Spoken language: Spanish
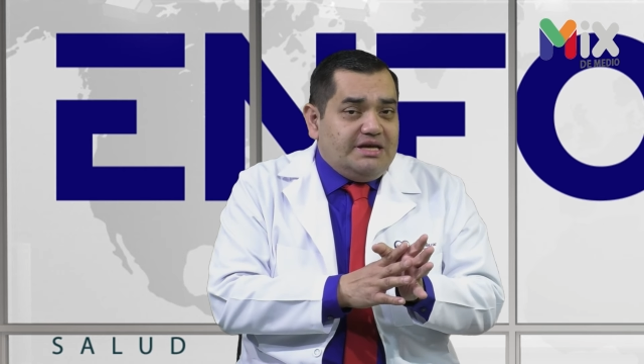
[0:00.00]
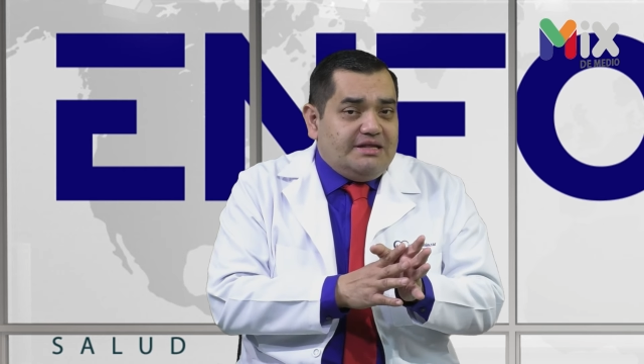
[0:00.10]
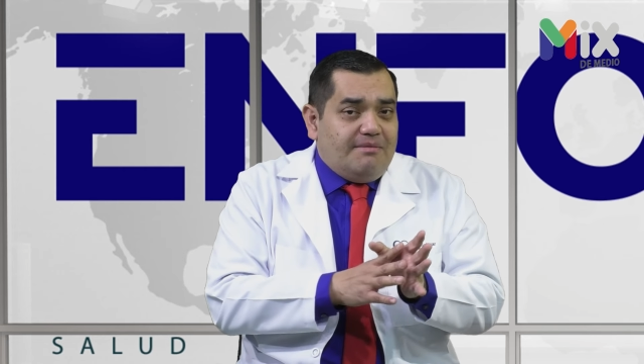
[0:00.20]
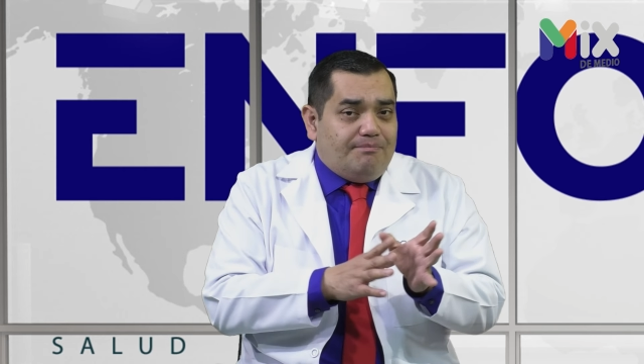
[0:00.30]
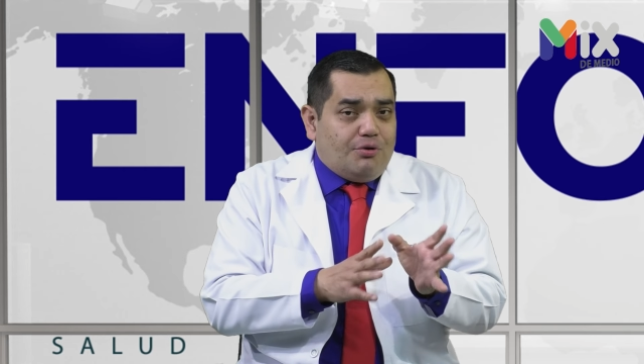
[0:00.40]
y
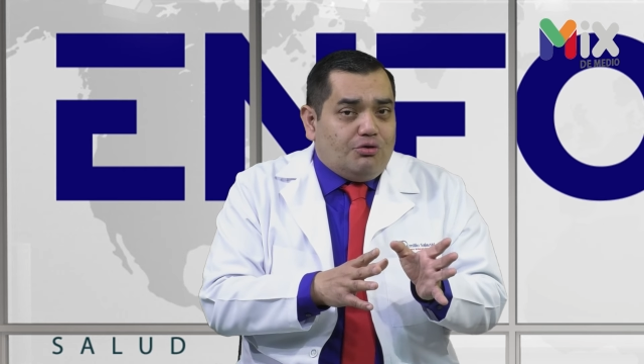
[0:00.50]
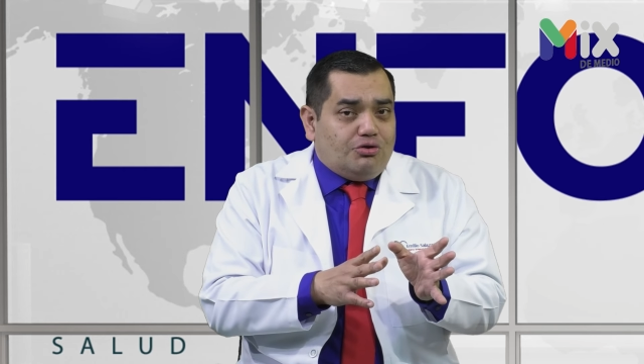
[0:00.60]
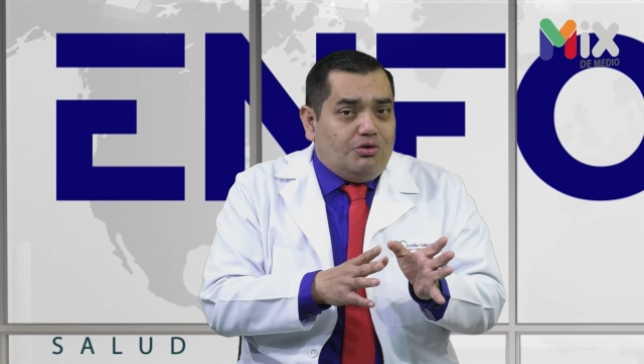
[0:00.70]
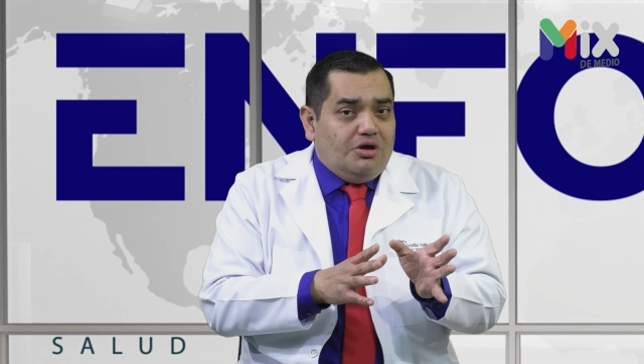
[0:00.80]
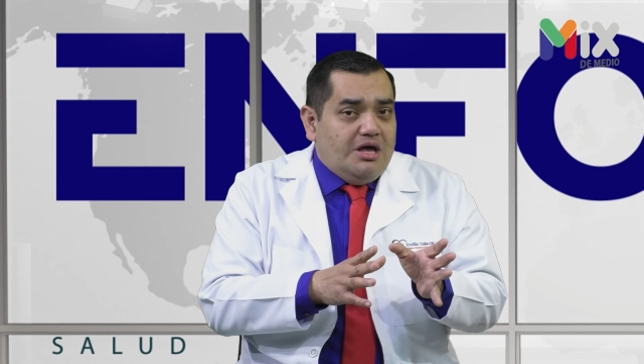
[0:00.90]
de
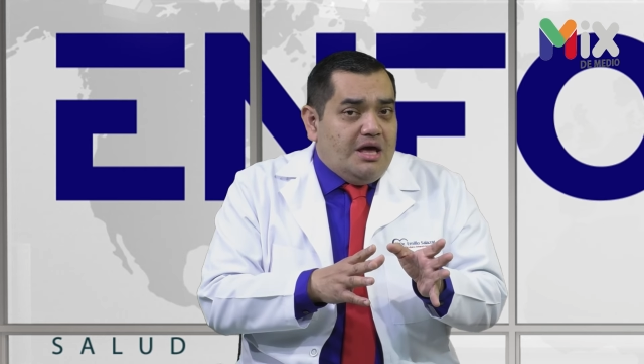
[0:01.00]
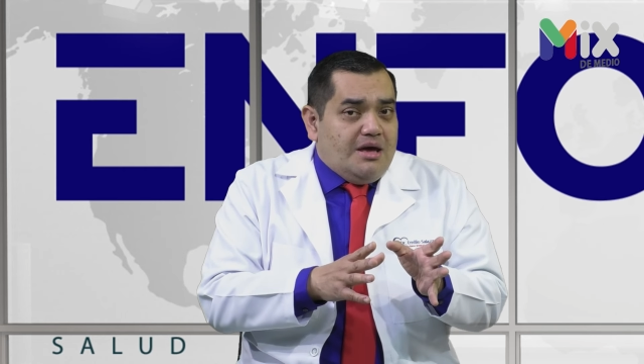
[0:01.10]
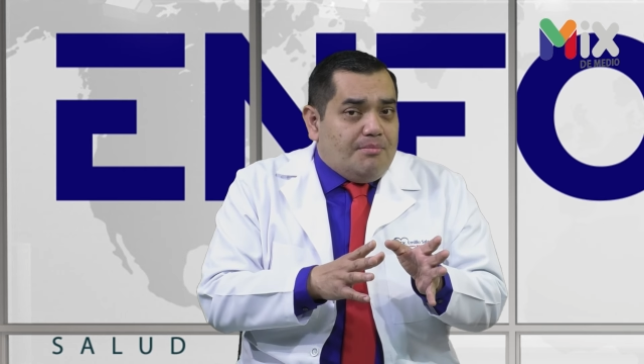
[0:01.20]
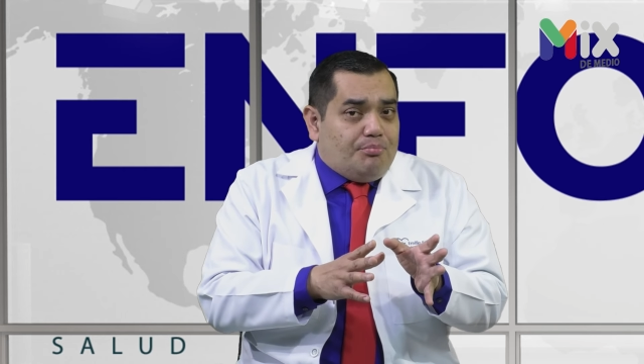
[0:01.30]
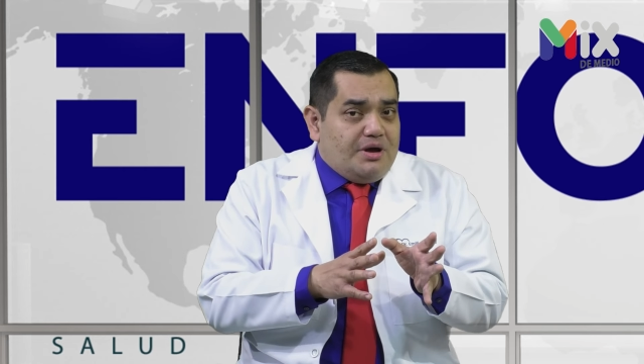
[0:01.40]
pronto
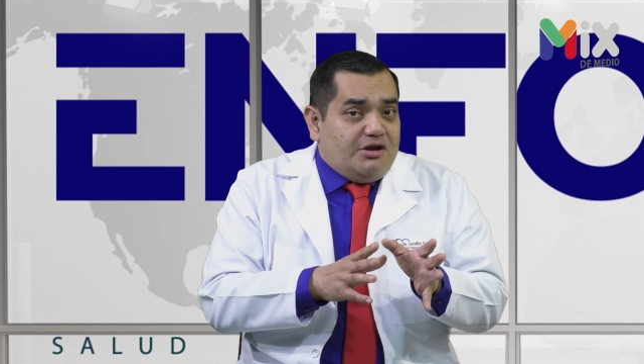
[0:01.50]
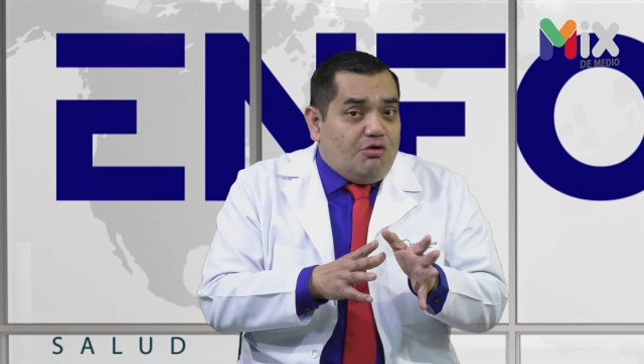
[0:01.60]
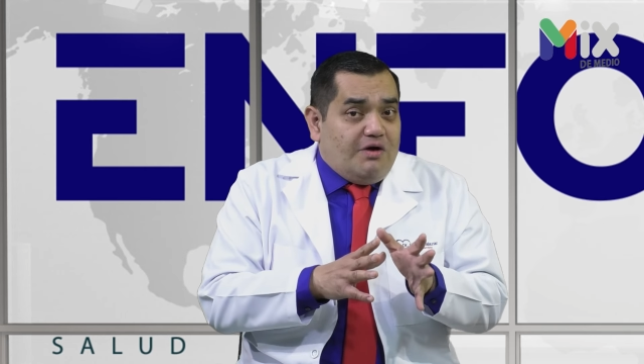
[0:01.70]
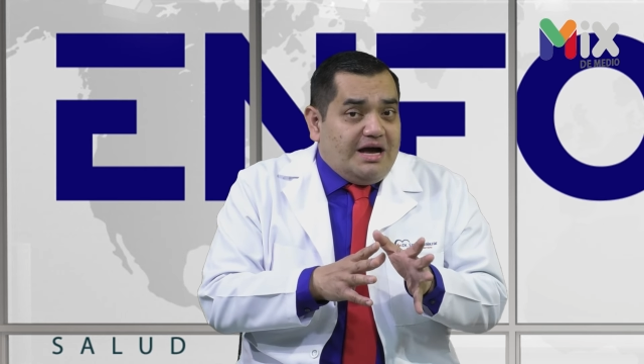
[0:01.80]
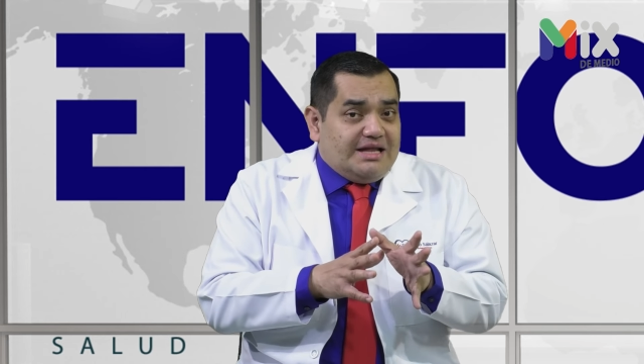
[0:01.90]
pues
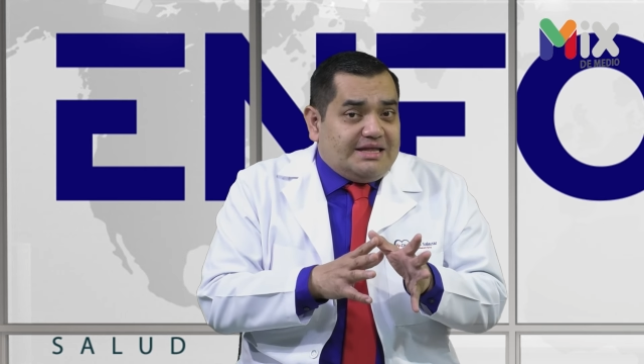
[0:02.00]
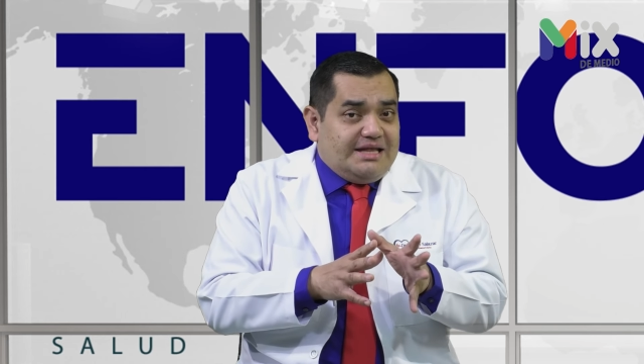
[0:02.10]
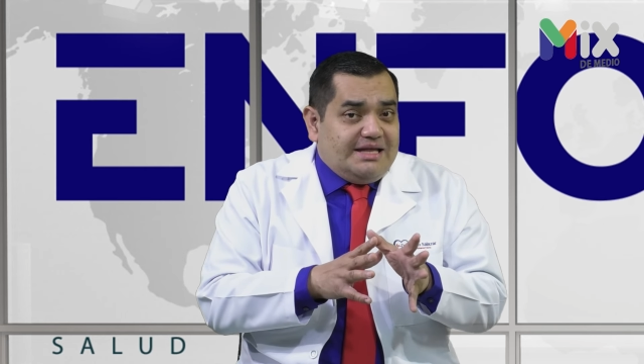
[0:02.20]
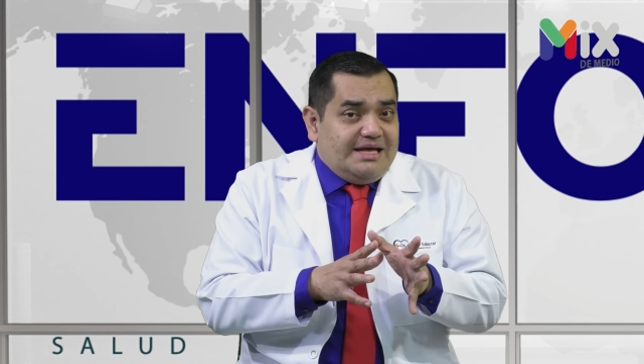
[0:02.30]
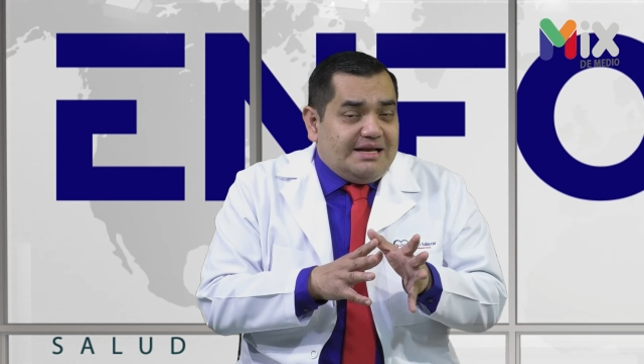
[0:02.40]
no van a
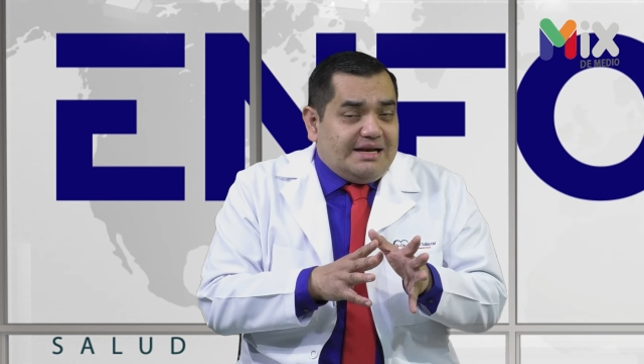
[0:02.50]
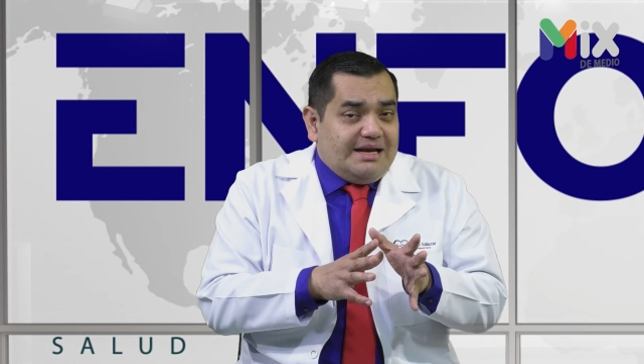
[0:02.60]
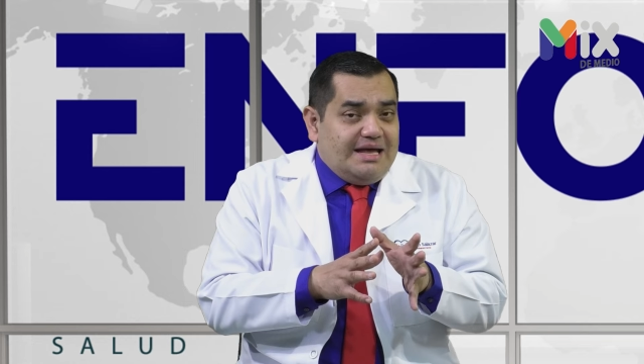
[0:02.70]
tener